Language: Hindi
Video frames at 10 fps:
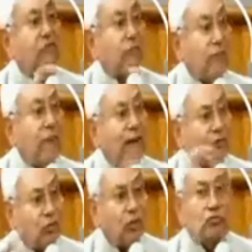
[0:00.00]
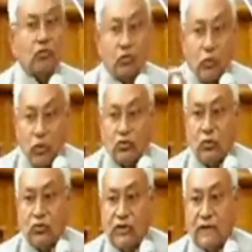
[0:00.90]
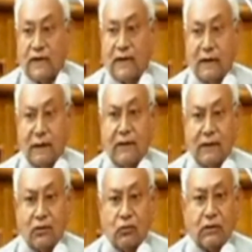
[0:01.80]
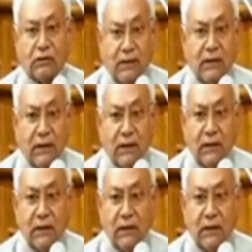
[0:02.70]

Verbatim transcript: तो बात होगी उसको रोज रोज चर्चा करने की जरूरत नहीं है